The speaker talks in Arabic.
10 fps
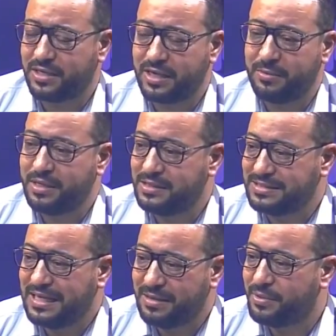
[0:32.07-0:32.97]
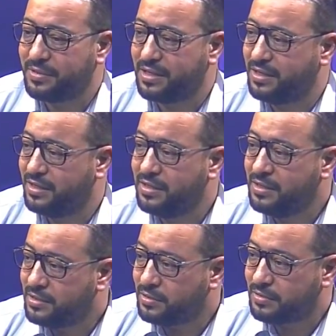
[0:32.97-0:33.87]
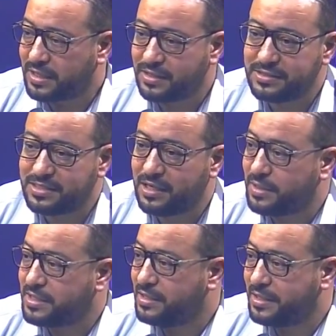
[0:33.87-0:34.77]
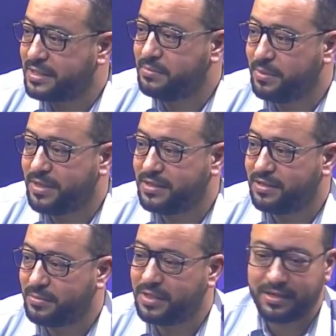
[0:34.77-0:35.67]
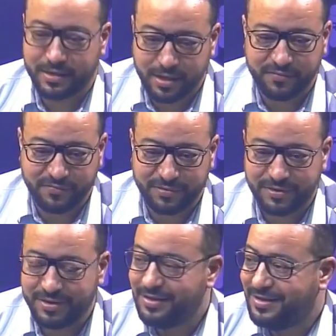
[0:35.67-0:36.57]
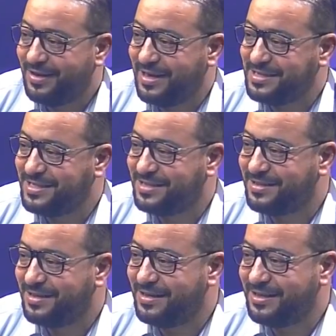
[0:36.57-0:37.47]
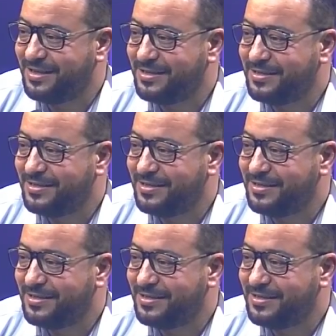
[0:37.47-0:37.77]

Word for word: نقابل اصحابي وكذا دونك اكثر نستغل وقت للخدمه معناتها رمضان ننظف آه، الحاجات ما فماش